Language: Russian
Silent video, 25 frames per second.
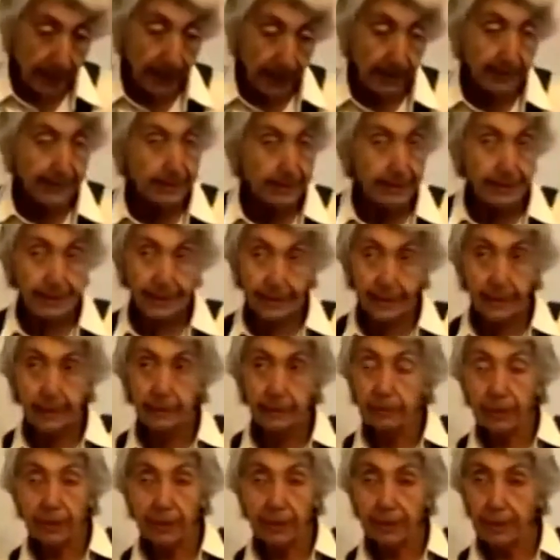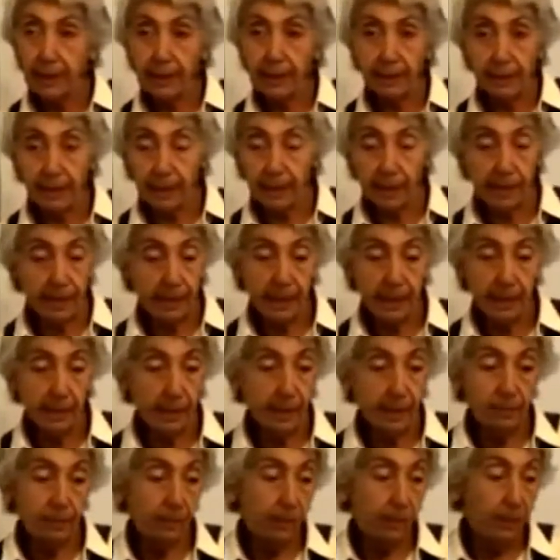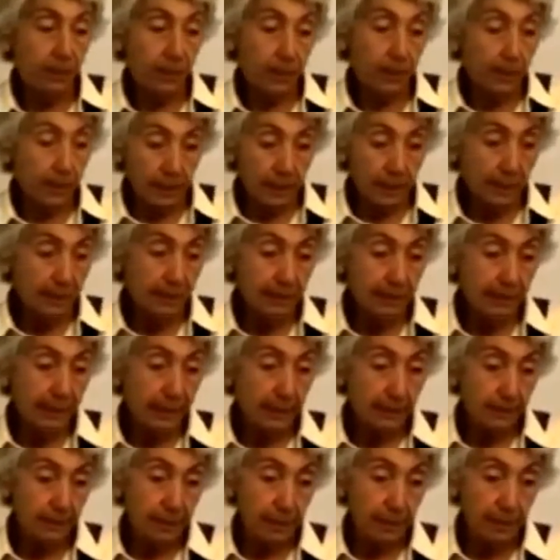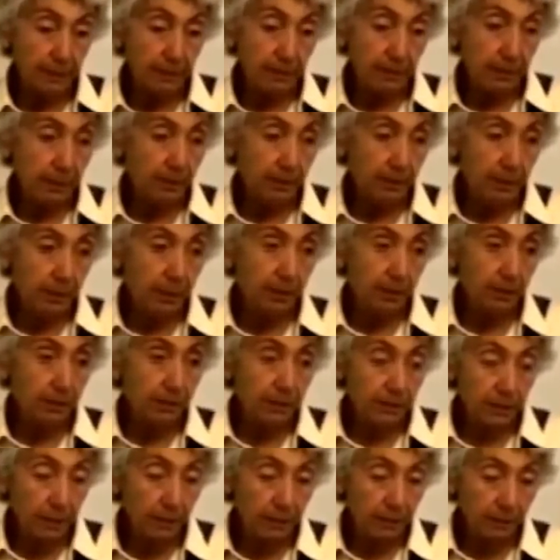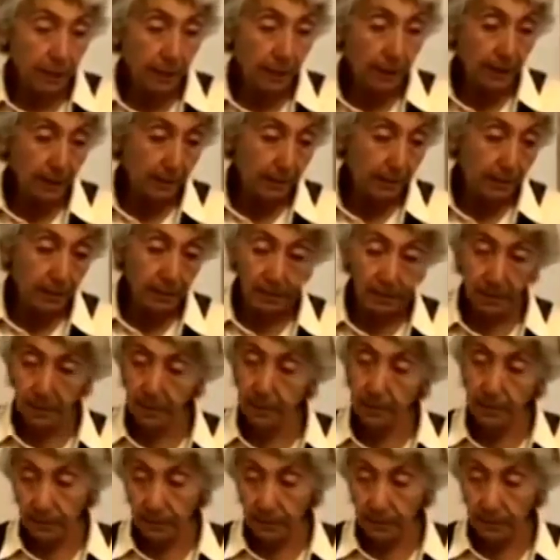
Хотя не знаю сейчас, какие они, я давно не заглядывал в современные учебники, но в своем время мы,